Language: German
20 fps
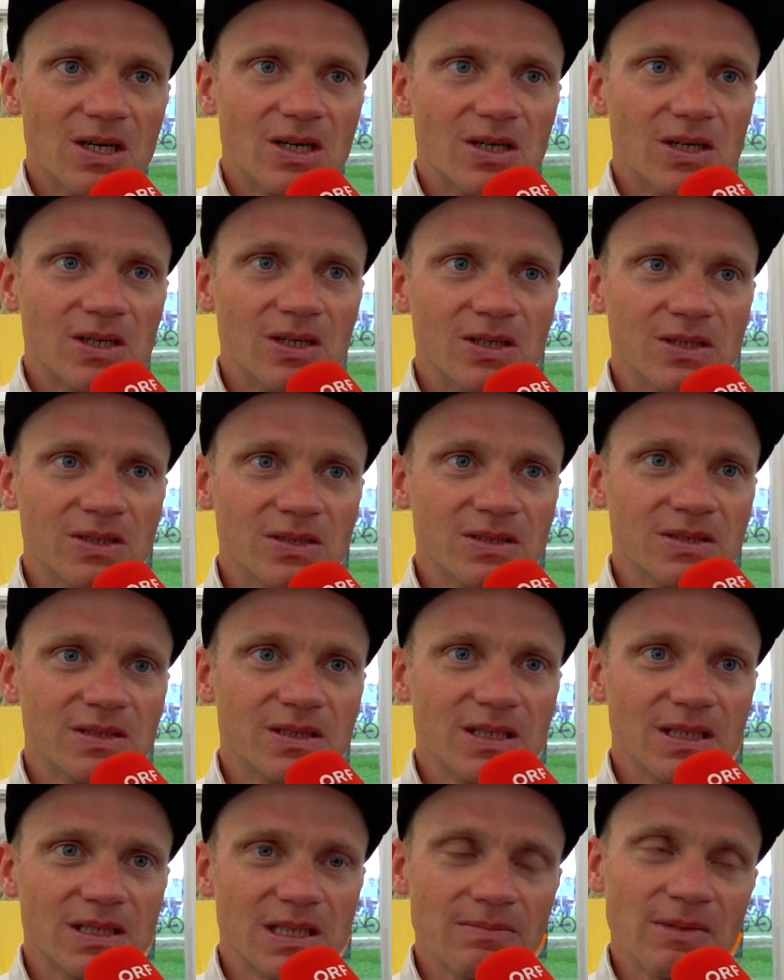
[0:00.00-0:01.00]
Und
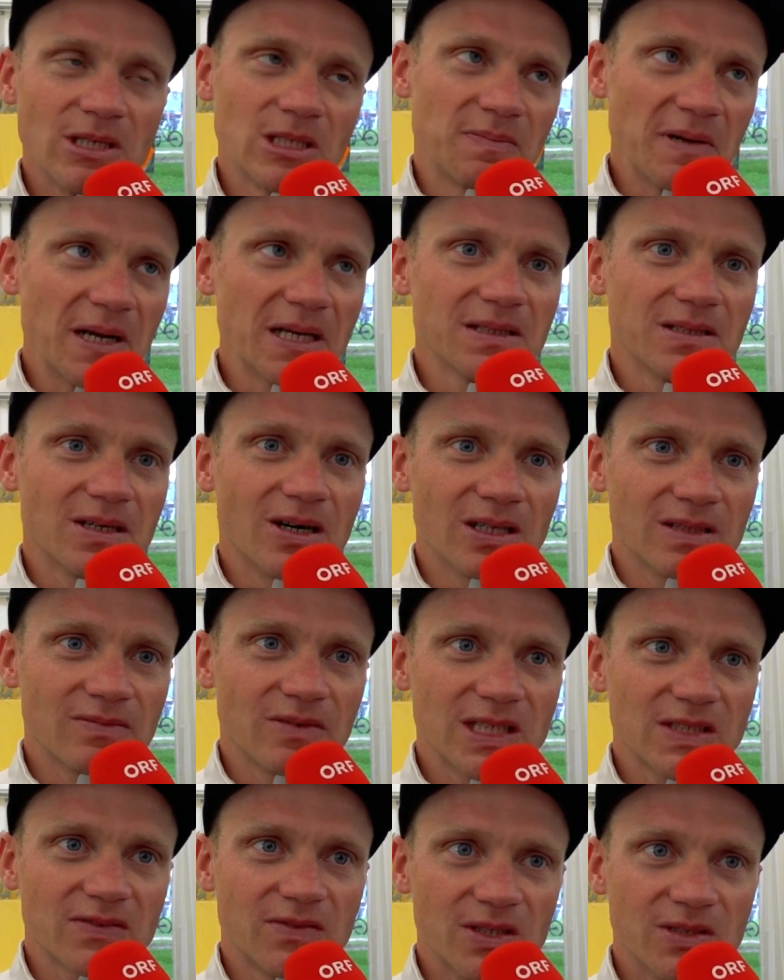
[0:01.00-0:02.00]
äh, dementsprechend hart
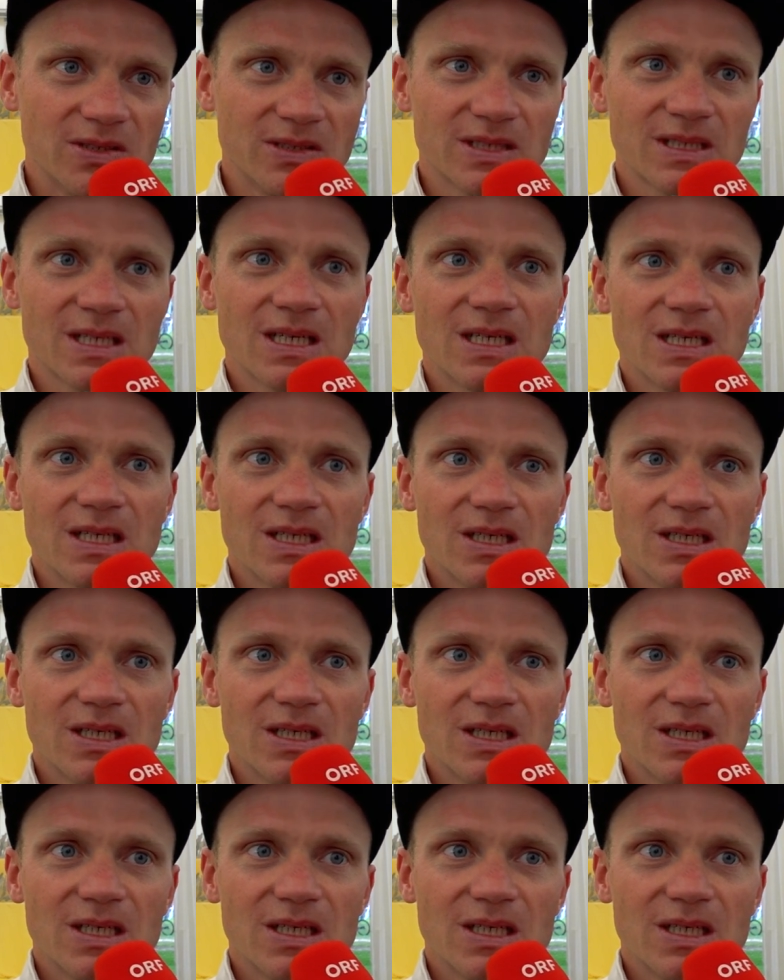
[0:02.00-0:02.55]
war es für uns.